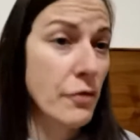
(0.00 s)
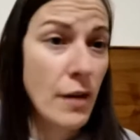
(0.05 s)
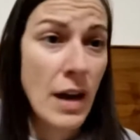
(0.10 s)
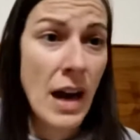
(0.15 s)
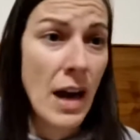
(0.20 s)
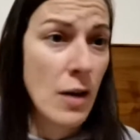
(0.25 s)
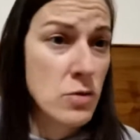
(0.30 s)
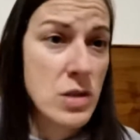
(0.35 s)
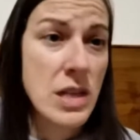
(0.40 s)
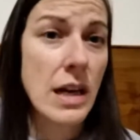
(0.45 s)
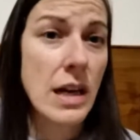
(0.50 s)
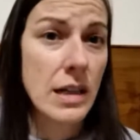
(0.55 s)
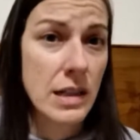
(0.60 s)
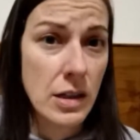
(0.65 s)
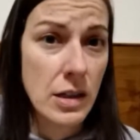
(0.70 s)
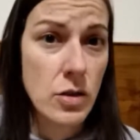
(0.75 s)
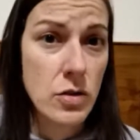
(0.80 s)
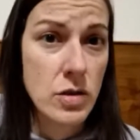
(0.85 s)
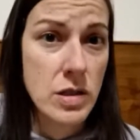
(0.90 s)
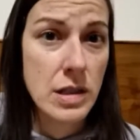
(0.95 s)
farà usare
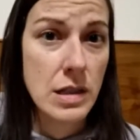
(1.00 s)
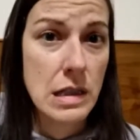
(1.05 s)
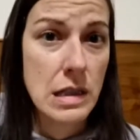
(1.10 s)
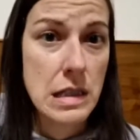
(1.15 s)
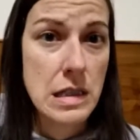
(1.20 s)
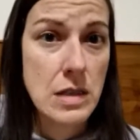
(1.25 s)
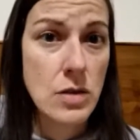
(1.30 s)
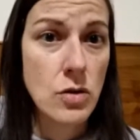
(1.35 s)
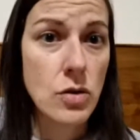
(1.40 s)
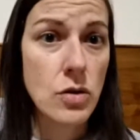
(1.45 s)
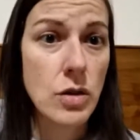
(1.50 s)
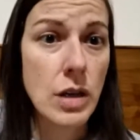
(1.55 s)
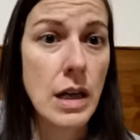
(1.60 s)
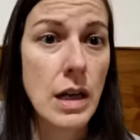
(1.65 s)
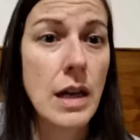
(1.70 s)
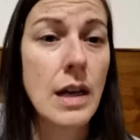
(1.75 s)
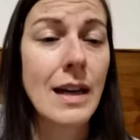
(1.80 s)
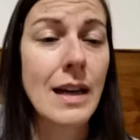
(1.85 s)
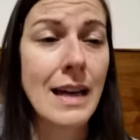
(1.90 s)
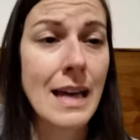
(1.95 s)
l'inchiostrazione,